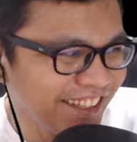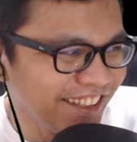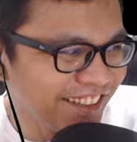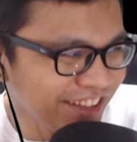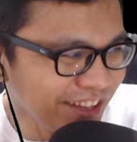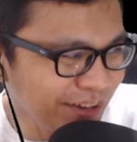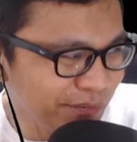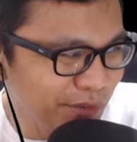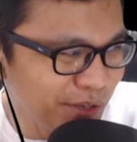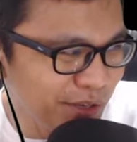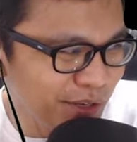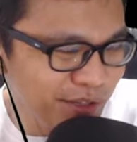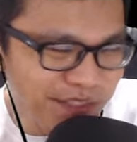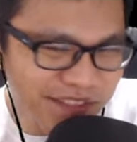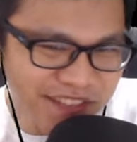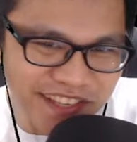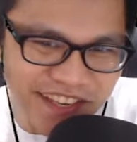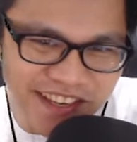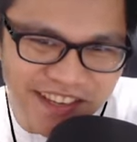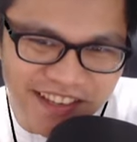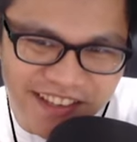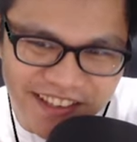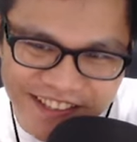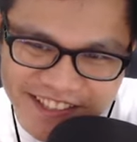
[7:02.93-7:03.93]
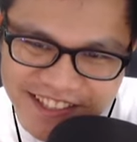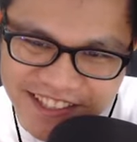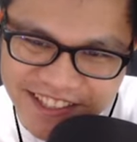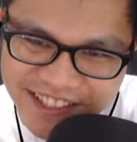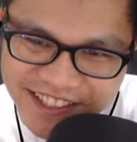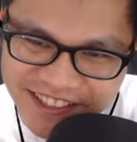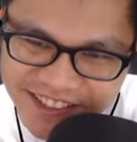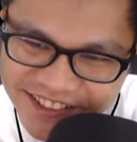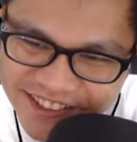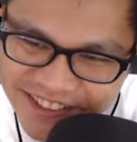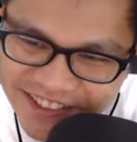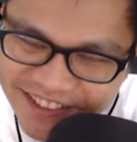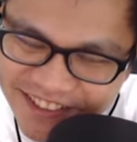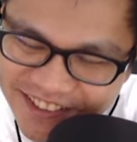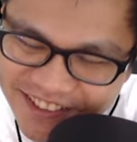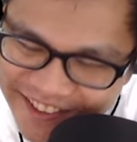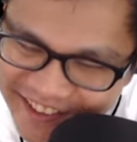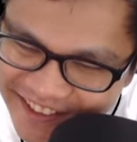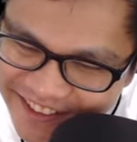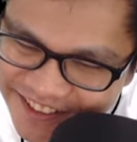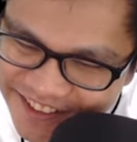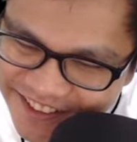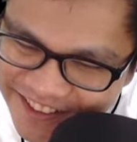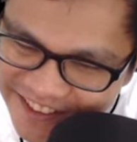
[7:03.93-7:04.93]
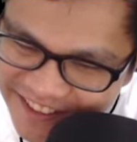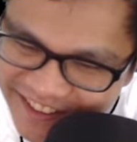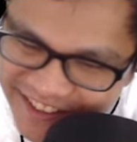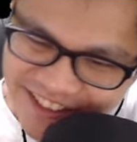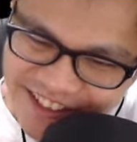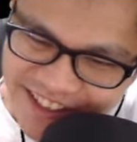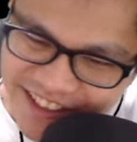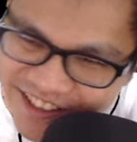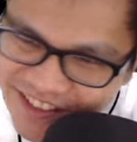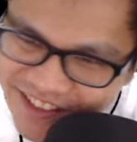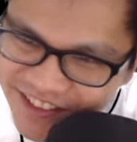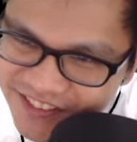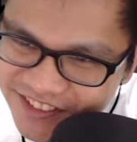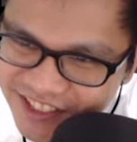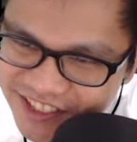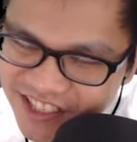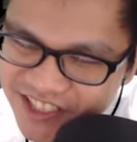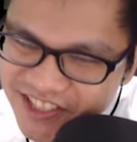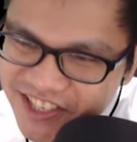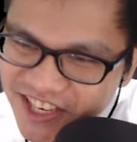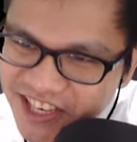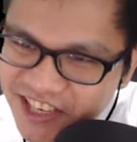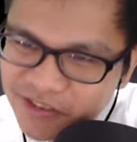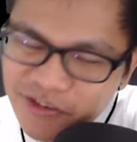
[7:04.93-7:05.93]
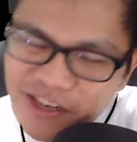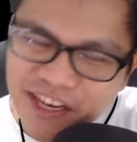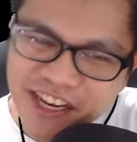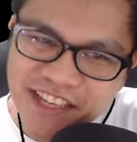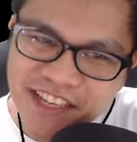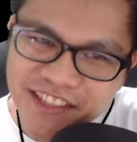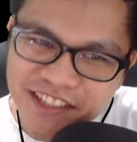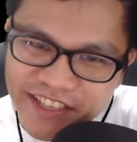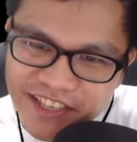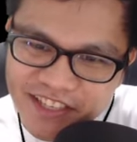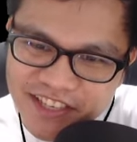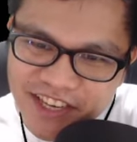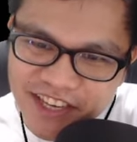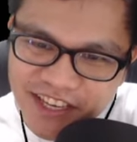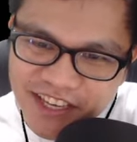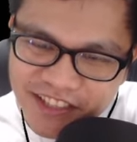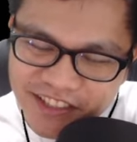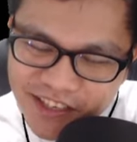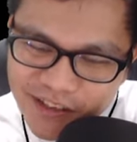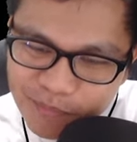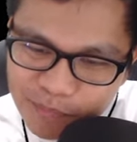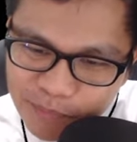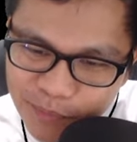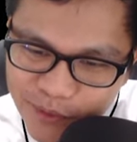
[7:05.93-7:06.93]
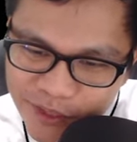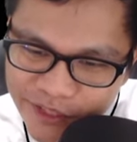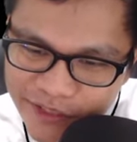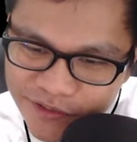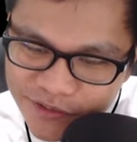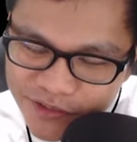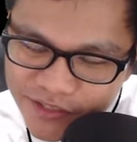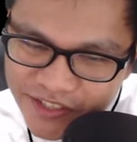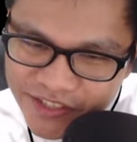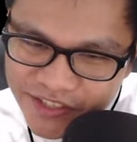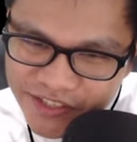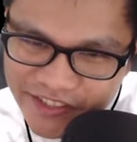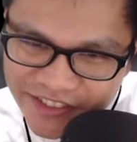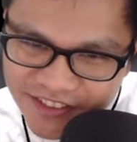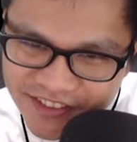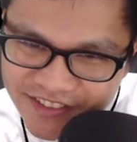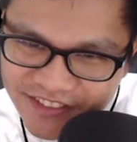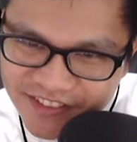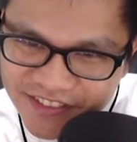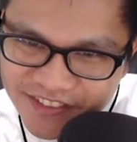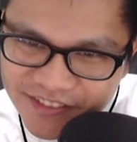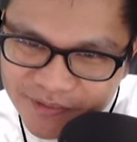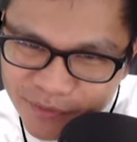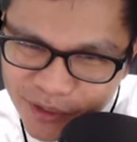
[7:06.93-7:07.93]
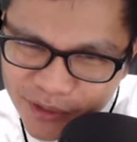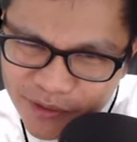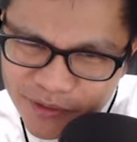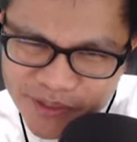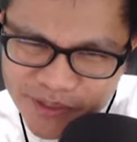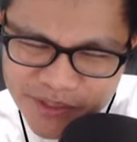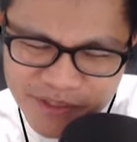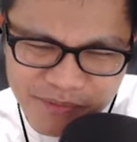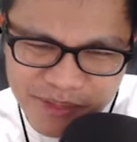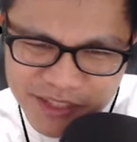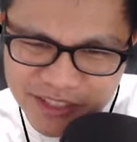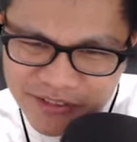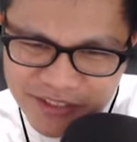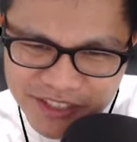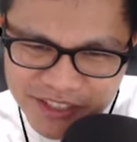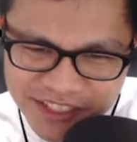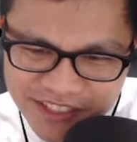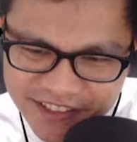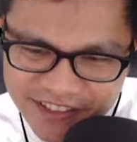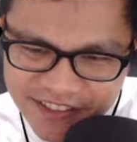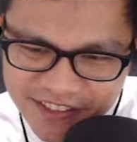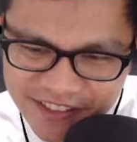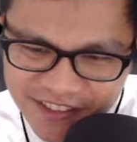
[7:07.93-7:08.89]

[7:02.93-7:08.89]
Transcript: The music is ano? Nanashake ko ah, nanashake ka ng percussion. Percussion bitaw ka na.